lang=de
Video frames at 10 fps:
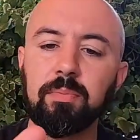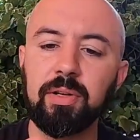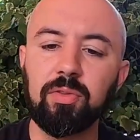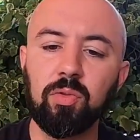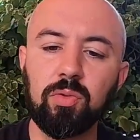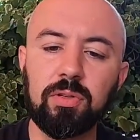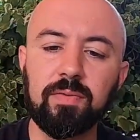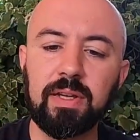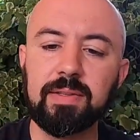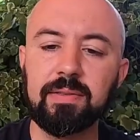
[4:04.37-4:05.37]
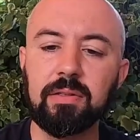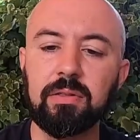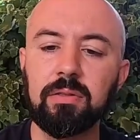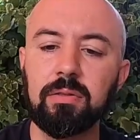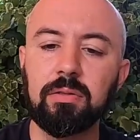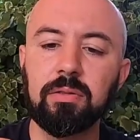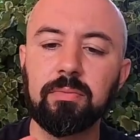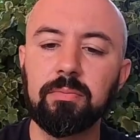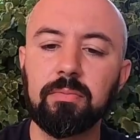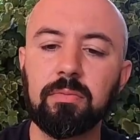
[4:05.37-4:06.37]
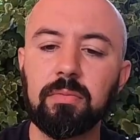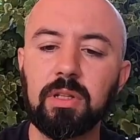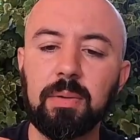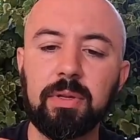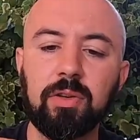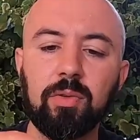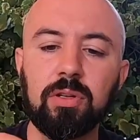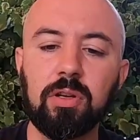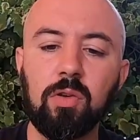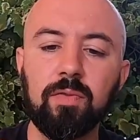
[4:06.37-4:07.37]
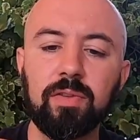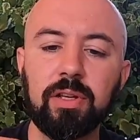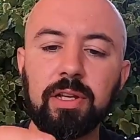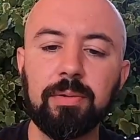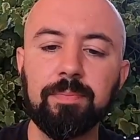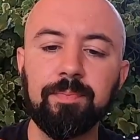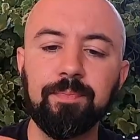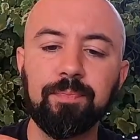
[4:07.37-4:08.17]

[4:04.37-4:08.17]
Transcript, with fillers: Patrone wechseln. Kann man hier unten aufdrehen.